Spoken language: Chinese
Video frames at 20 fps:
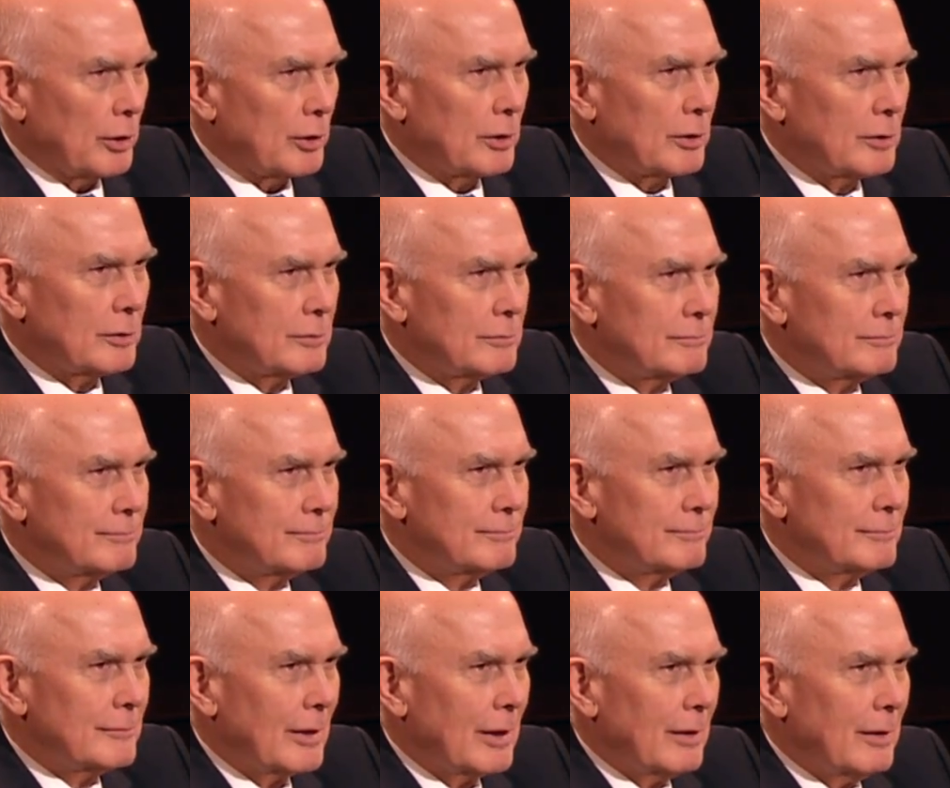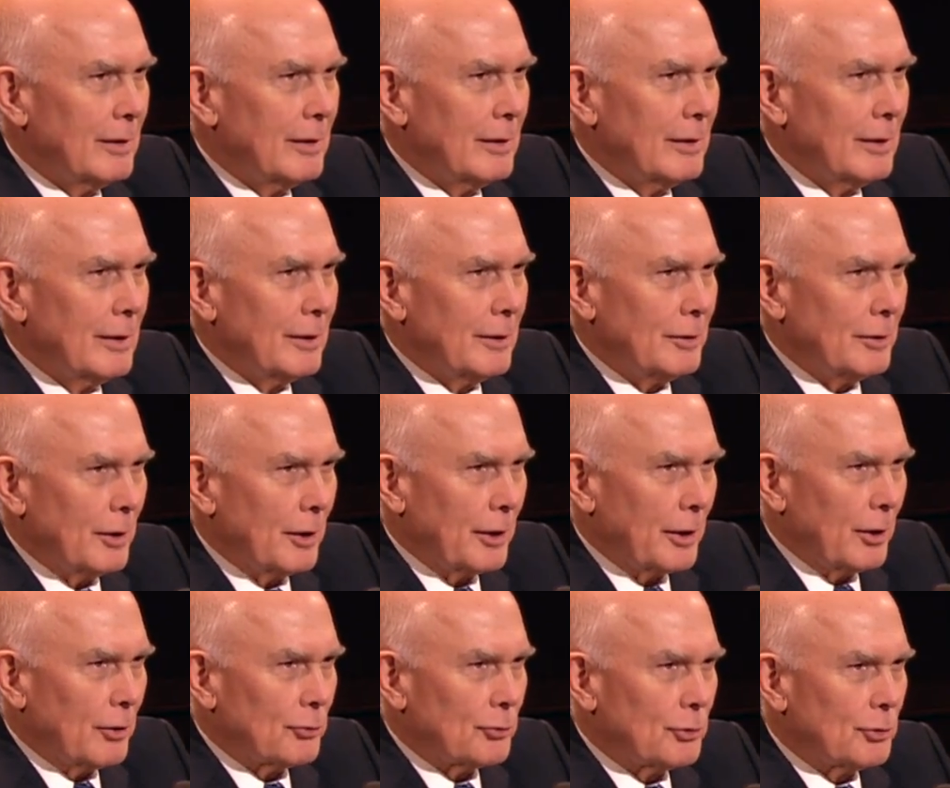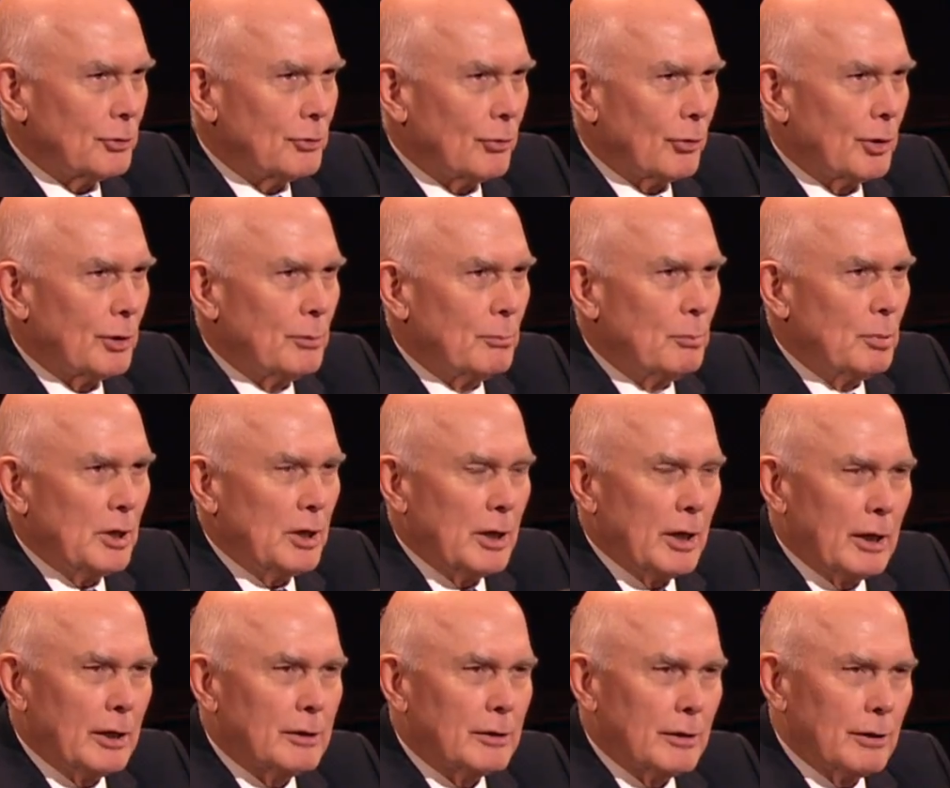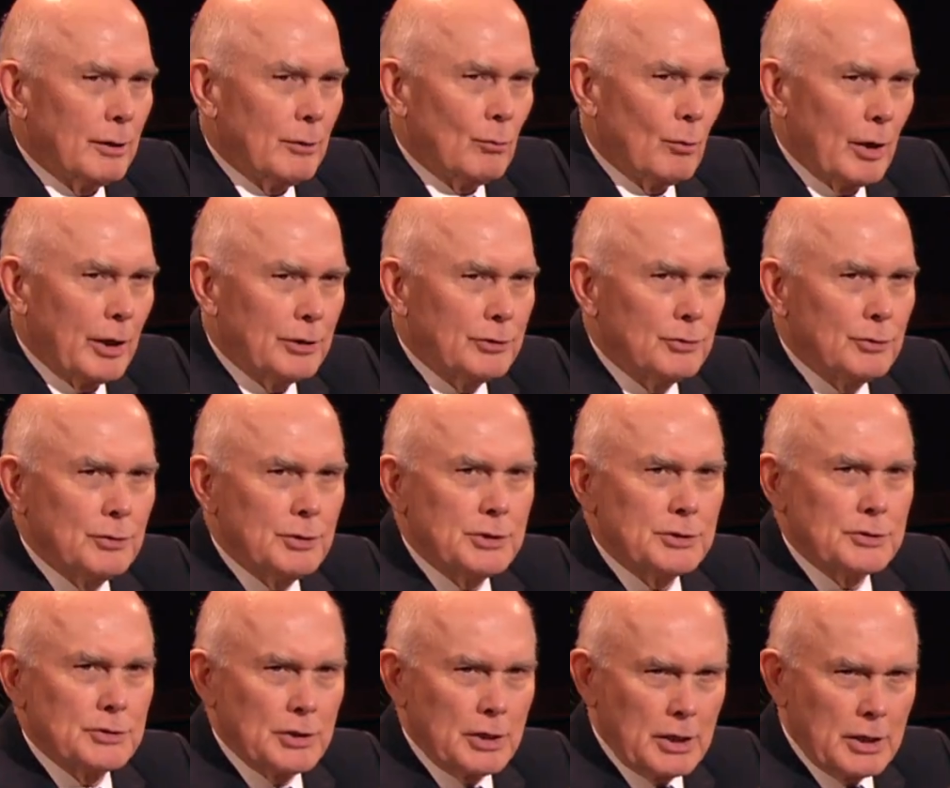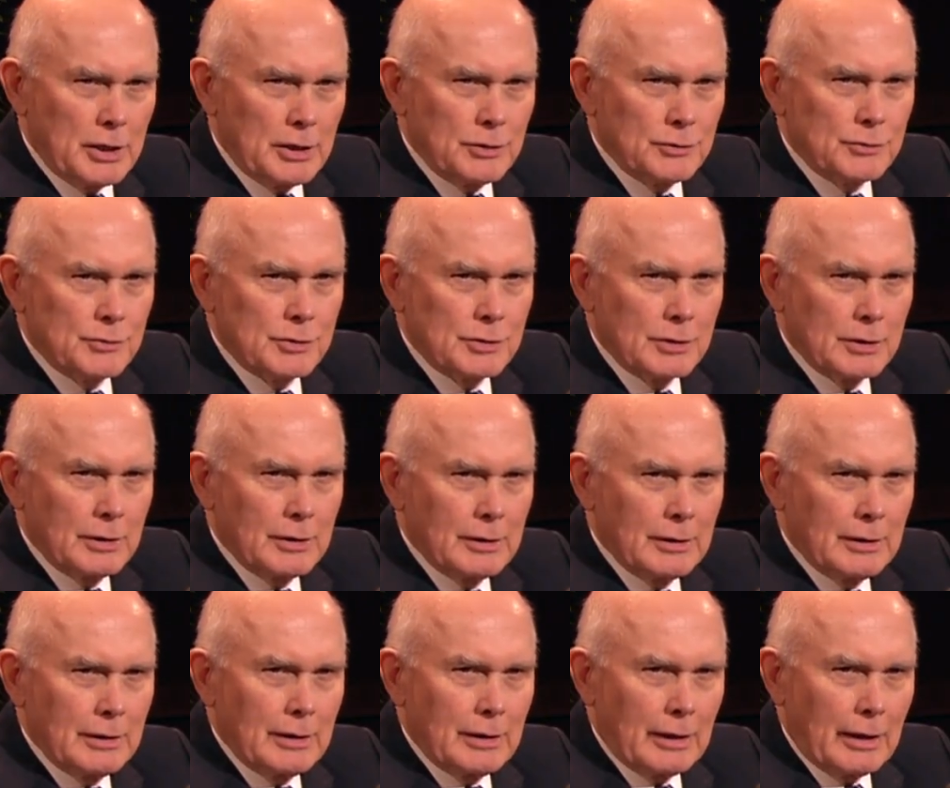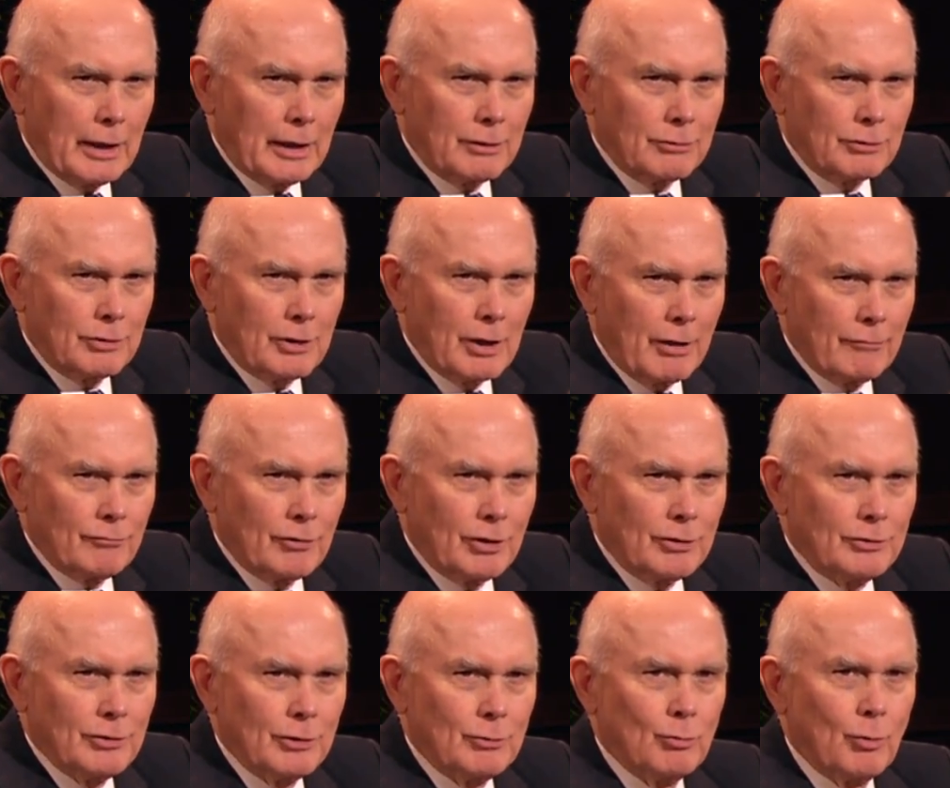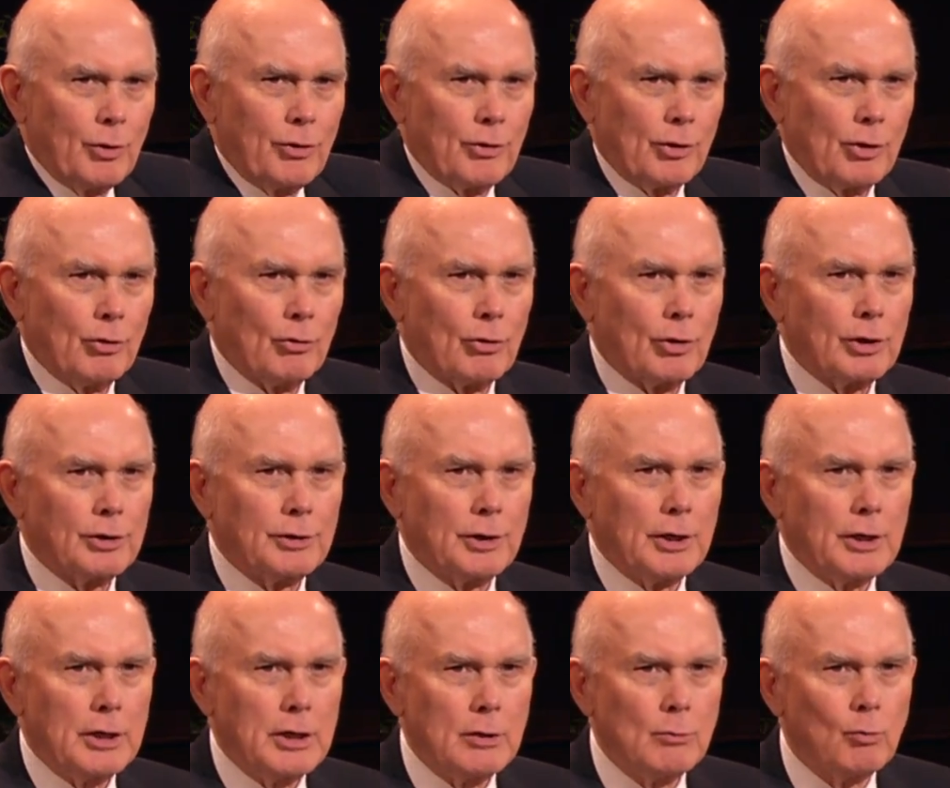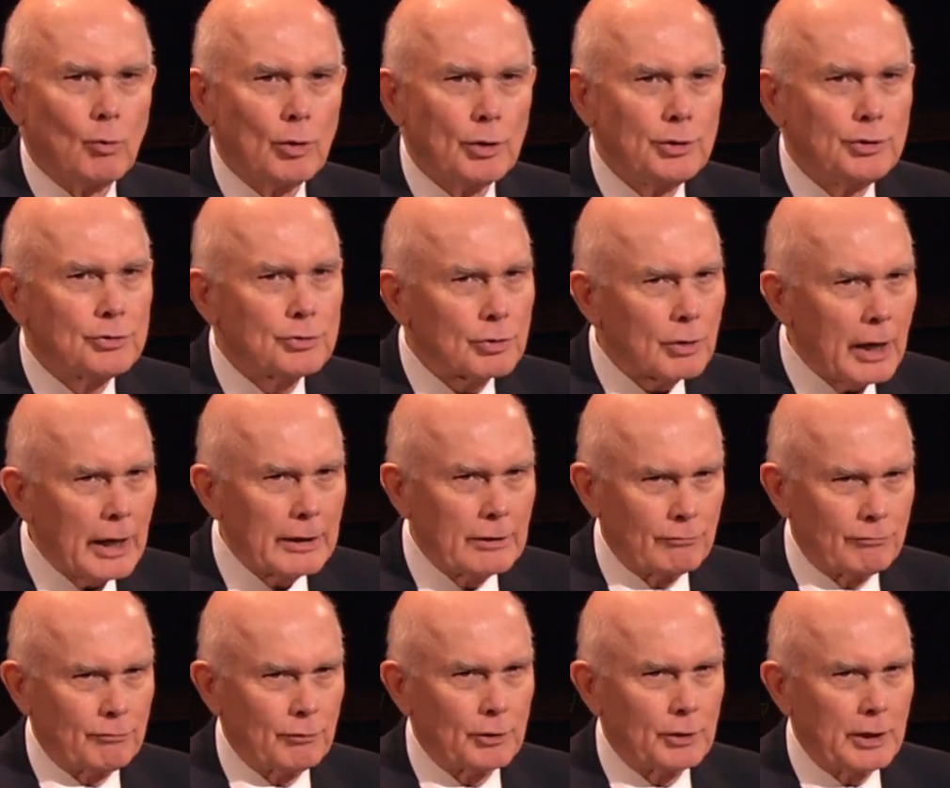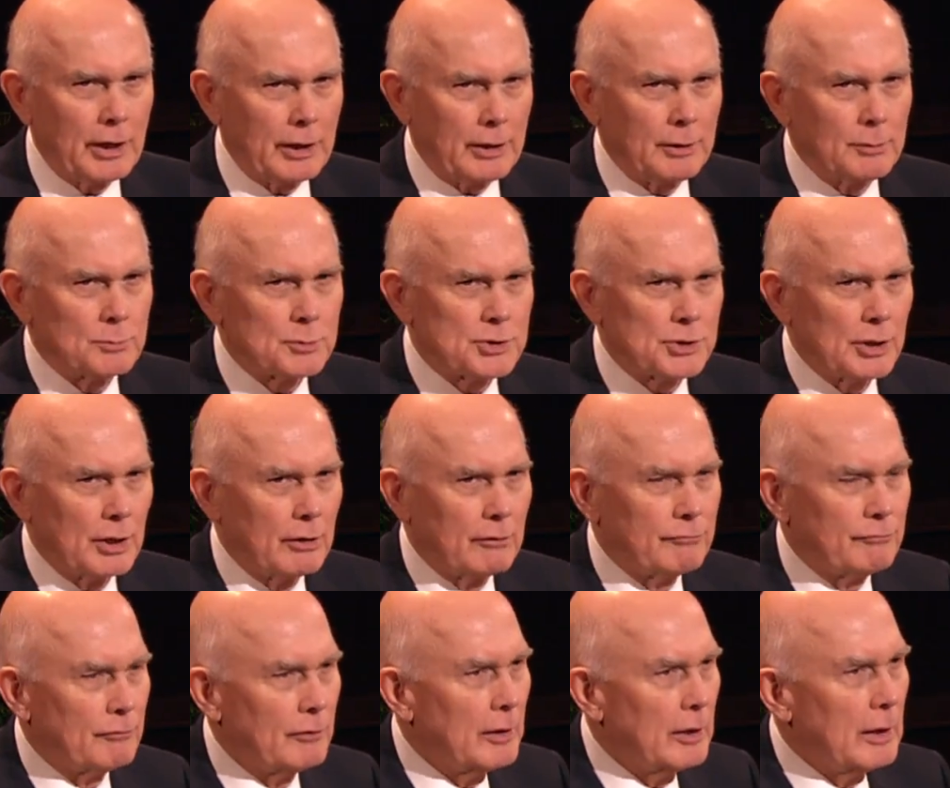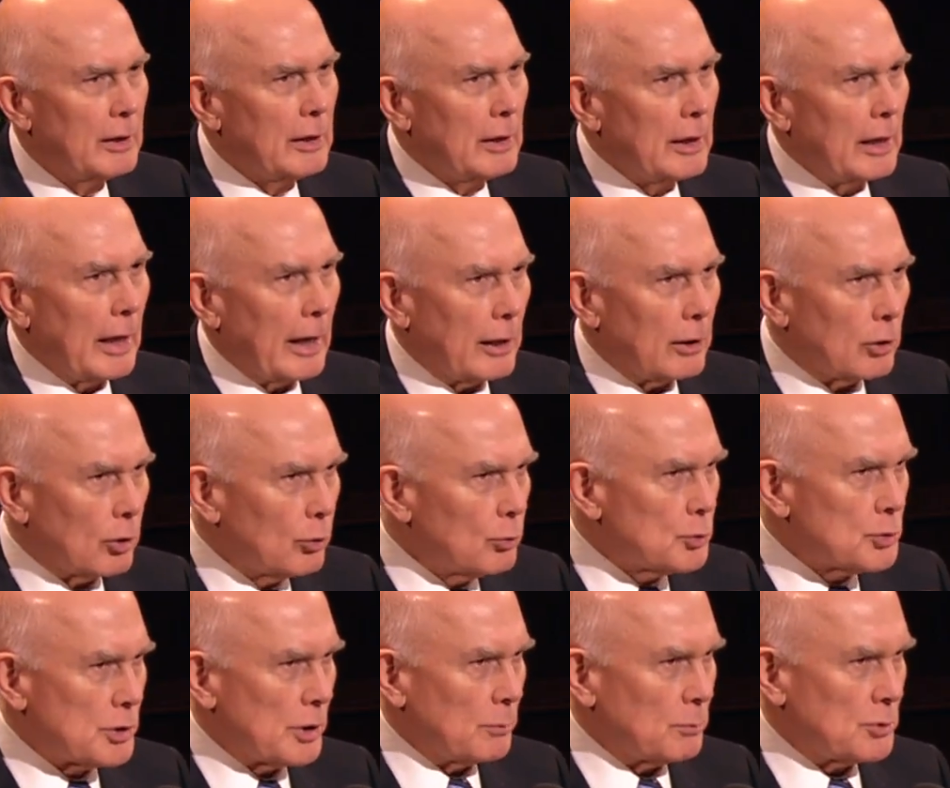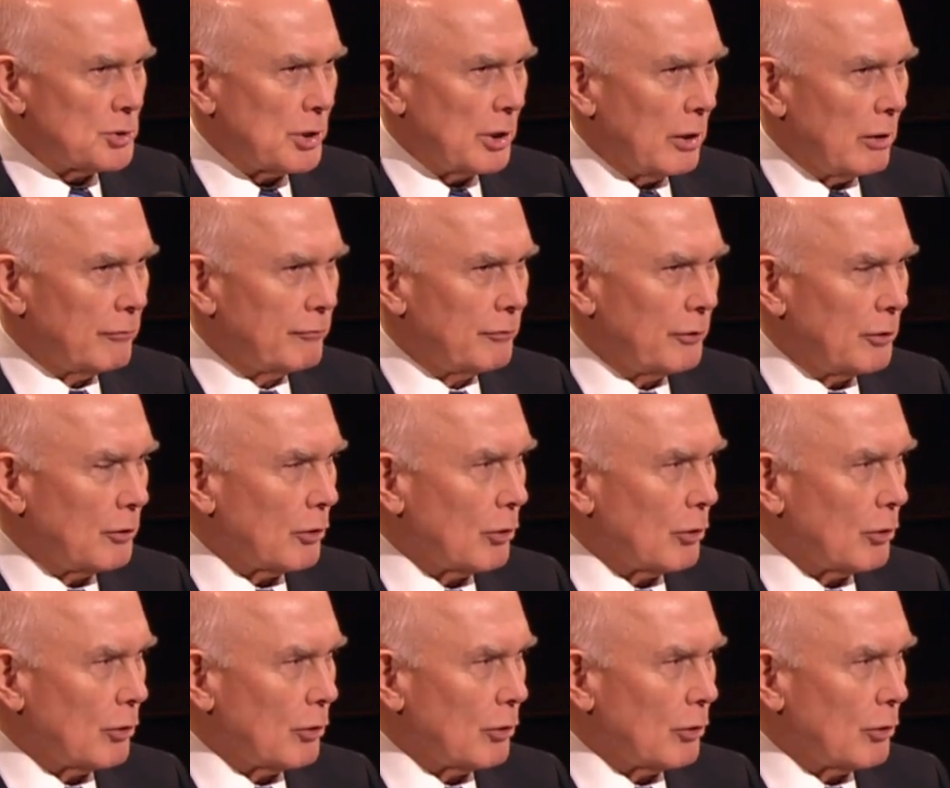赶快工作。”年轻的戈登·辛格莱长老跪下双膝，与主约定要试着忘掉自己。为主服务。